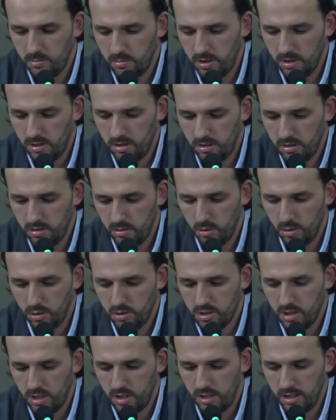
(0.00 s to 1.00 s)
mı
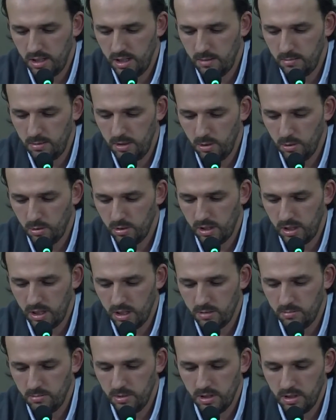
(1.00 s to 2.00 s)
yoksa Nebi
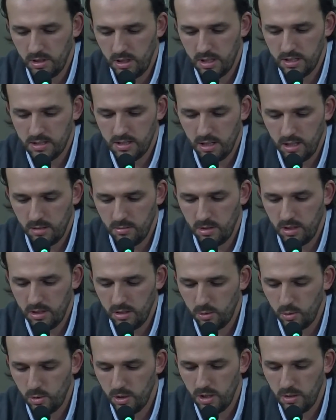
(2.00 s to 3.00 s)
olarak mı
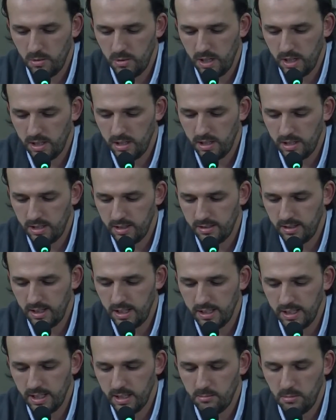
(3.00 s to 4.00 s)
ashaba görev yerlerini
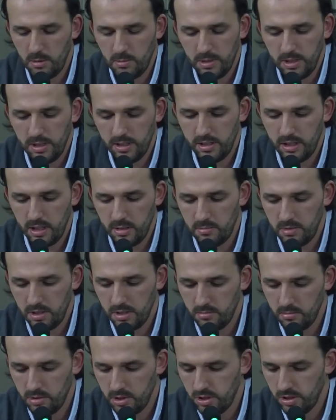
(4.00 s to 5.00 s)
terk etmemelerini
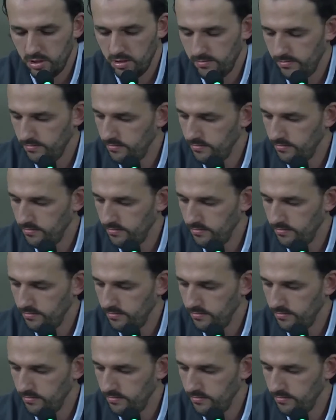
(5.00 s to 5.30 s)
emretmişti?